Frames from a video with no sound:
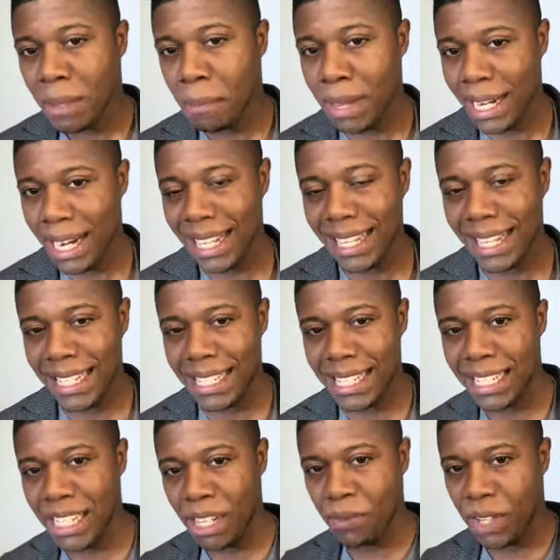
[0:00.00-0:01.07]
verán que
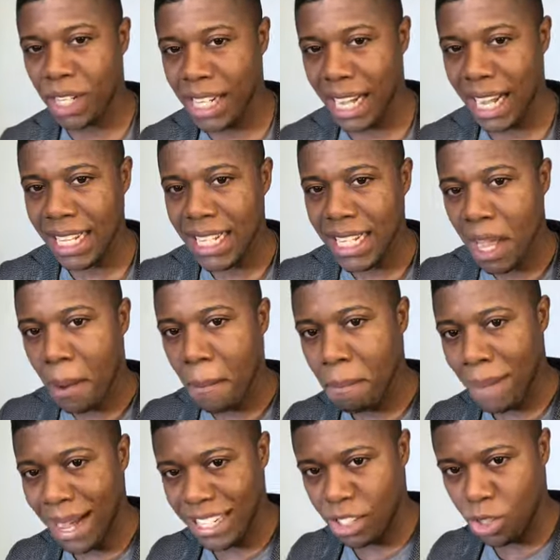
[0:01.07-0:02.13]
significa
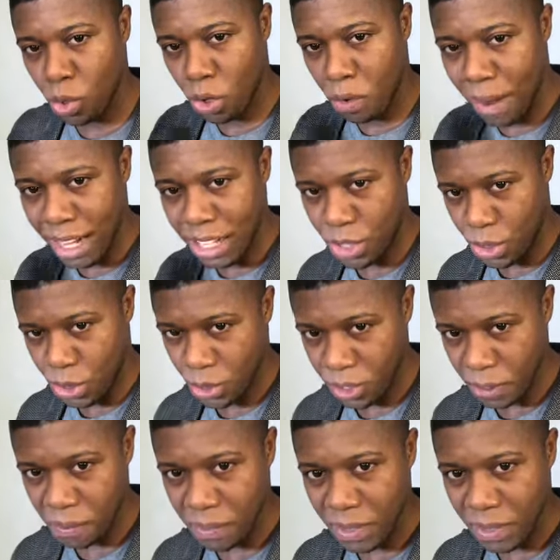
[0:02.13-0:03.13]
masturbación.